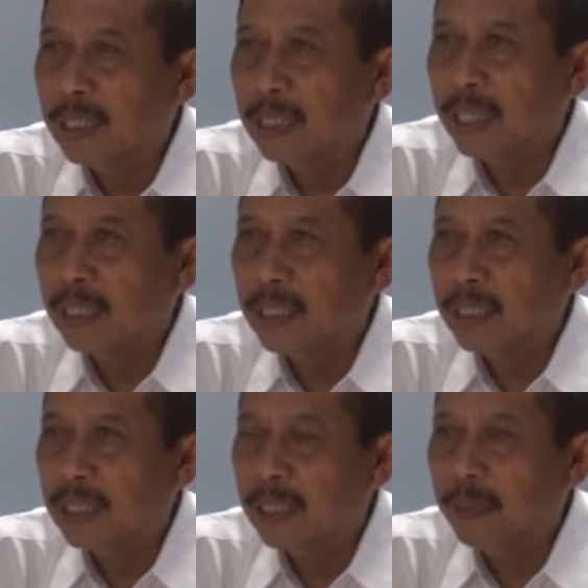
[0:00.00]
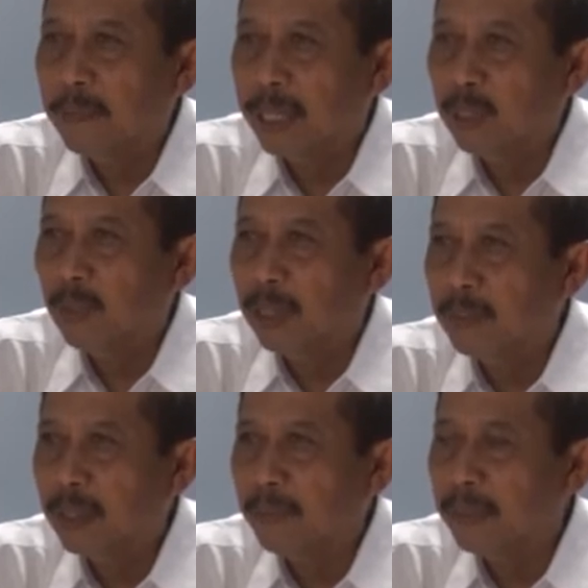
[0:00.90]
yang dibantu oleh
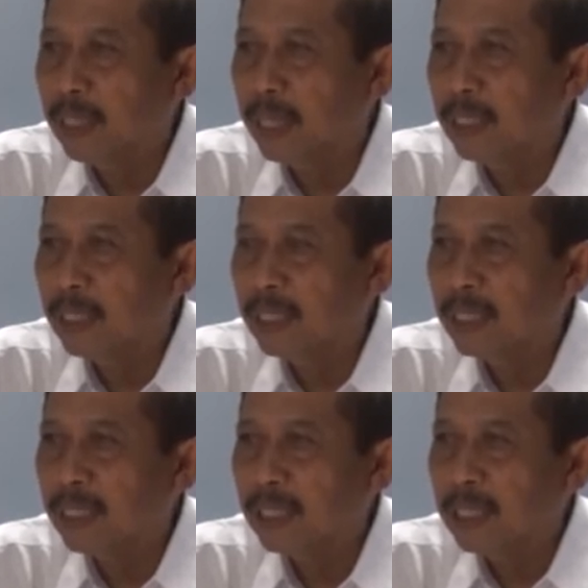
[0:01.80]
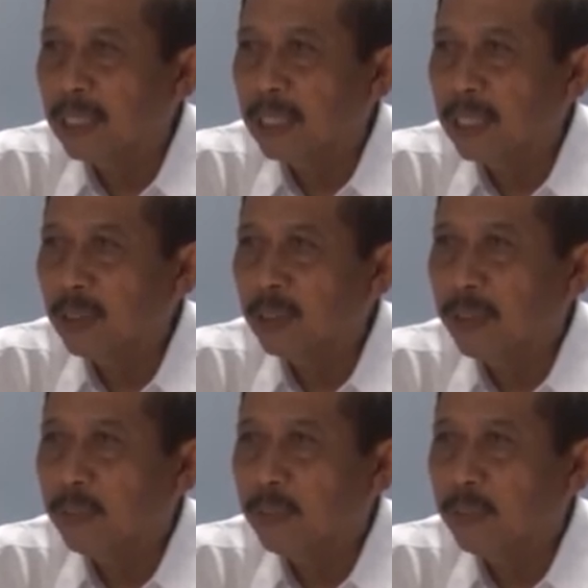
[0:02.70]
Kemendes itu saya